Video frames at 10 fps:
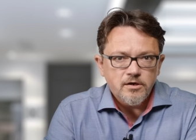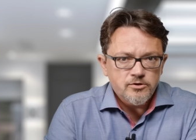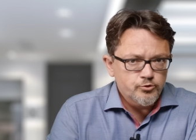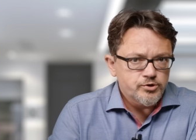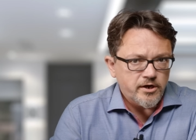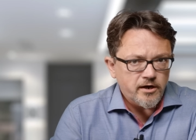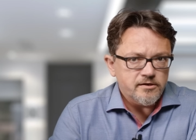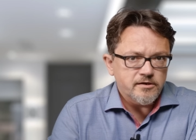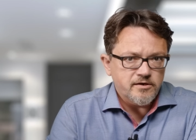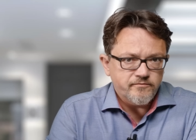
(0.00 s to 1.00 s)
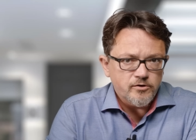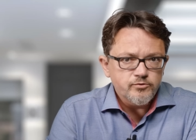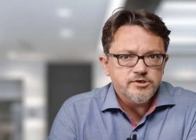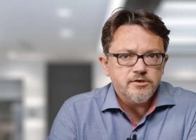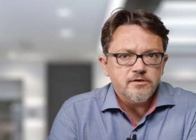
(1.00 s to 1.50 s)
индустриальная
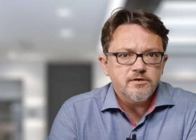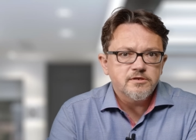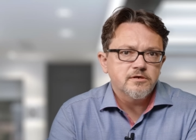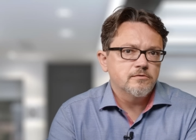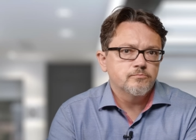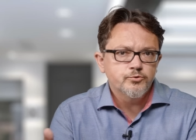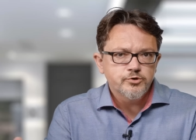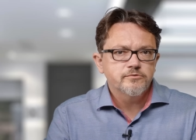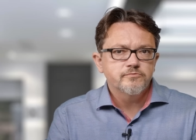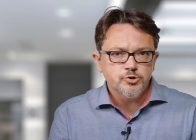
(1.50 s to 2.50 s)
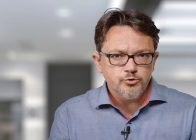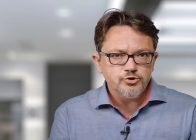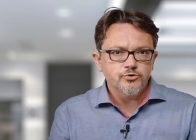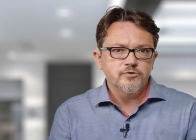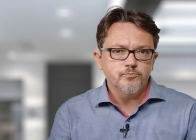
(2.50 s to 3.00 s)
революция — это будет все,
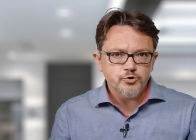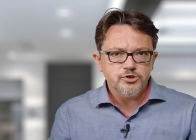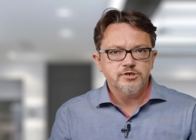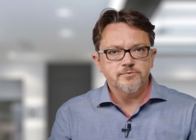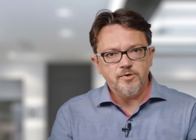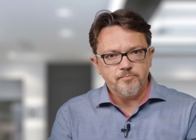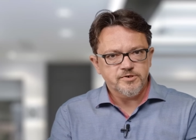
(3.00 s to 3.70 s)
что ты можешь себе